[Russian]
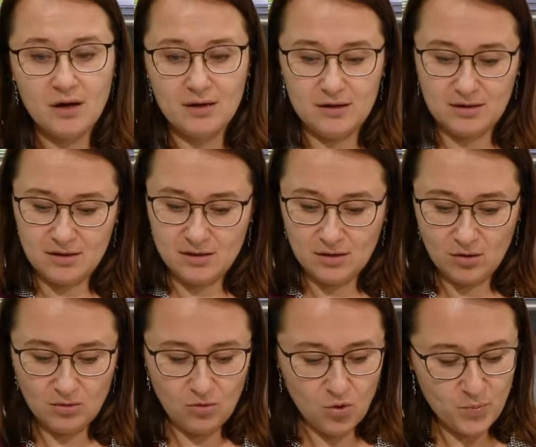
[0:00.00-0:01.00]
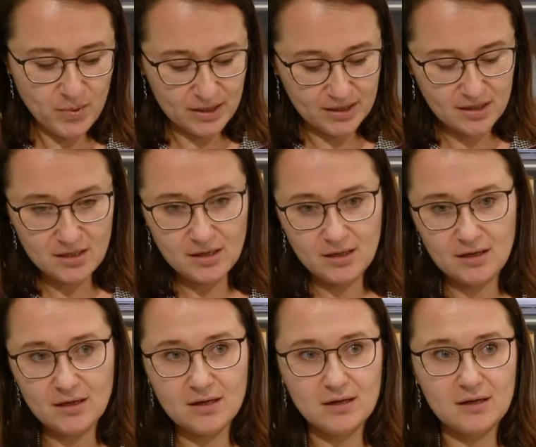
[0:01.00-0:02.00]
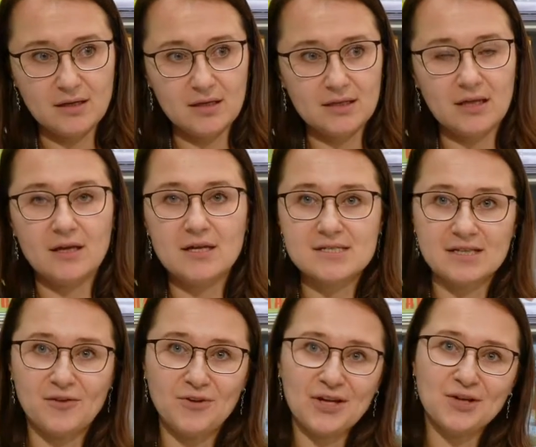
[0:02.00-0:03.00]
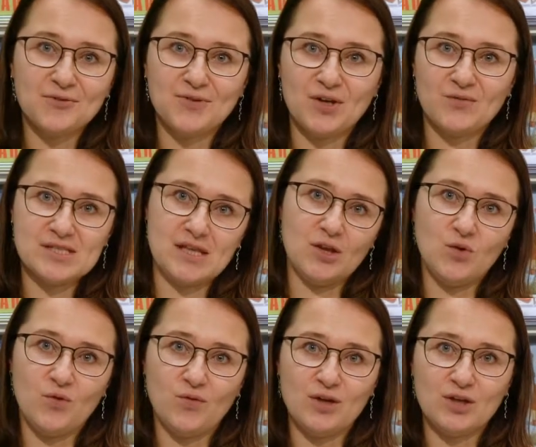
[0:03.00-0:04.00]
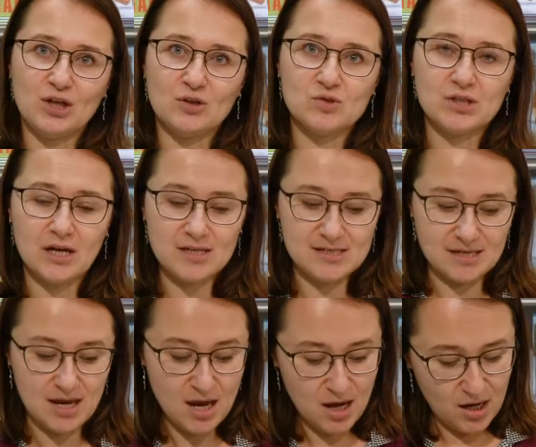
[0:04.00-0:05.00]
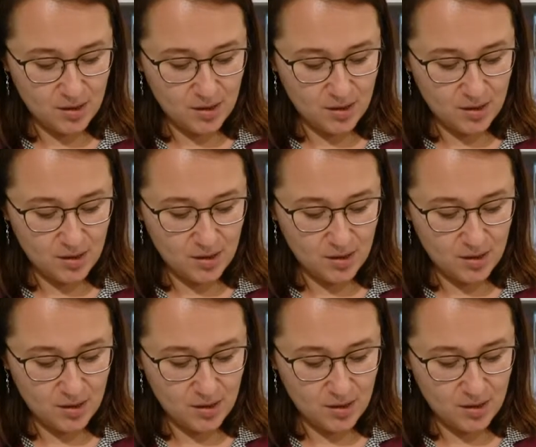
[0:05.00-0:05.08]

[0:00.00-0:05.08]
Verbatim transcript: А, обе книги э, – это реставрированные, восстановленные иллюстрации.